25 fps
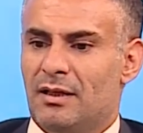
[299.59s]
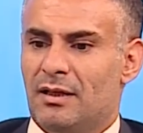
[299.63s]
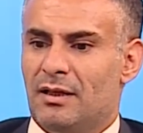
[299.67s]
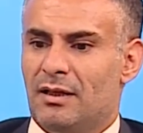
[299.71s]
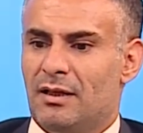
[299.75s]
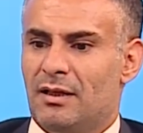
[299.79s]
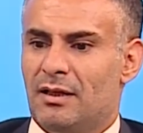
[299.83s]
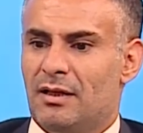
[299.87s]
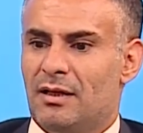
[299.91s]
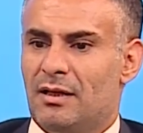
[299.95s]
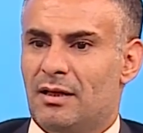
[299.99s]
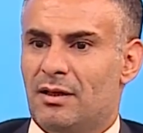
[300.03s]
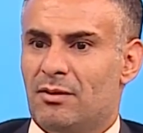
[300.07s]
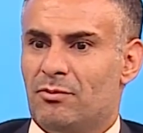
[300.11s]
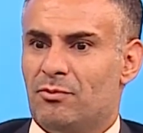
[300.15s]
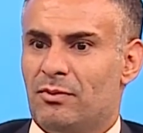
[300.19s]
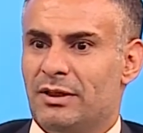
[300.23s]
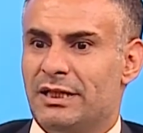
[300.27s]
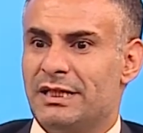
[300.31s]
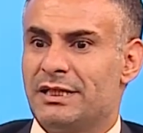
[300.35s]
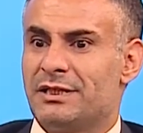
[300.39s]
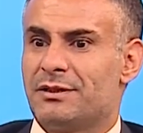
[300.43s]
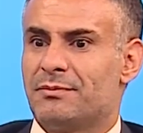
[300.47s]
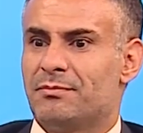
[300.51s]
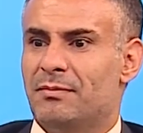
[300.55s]
آه،
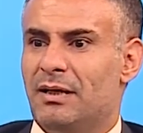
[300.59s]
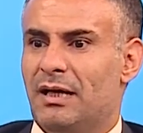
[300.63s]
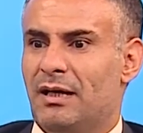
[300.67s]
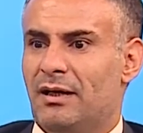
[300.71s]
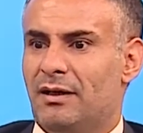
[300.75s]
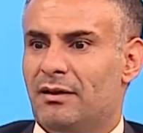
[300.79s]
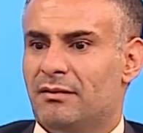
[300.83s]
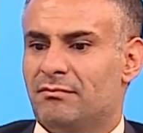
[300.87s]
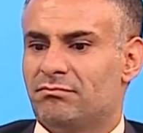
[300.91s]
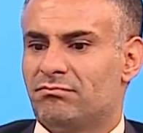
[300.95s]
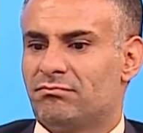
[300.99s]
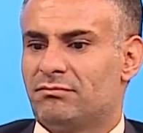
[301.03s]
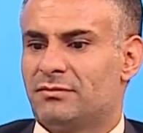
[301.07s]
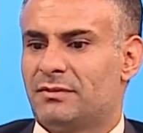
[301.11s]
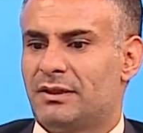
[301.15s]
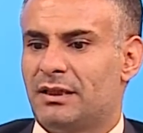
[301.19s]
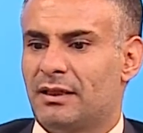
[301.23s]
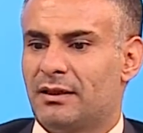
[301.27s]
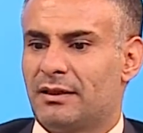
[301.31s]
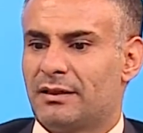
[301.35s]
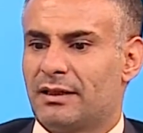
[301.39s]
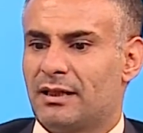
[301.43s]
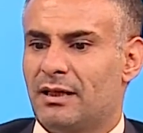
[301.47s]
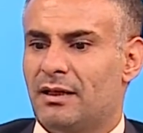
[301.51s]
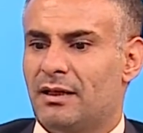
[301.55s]
ونجمع تلك